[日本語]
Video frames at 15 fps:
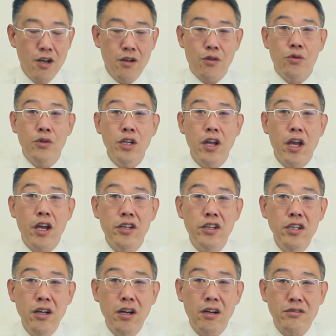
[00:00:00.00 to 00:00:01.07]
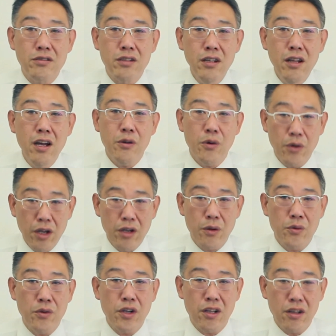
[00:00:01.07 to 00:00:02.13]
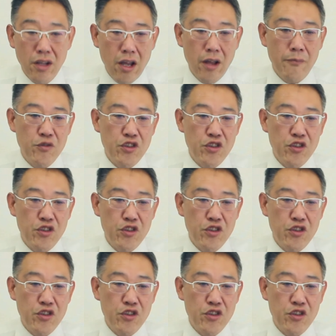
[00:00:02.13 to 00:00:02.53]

そんなの エーディー なんかつけないよね、基本的にね。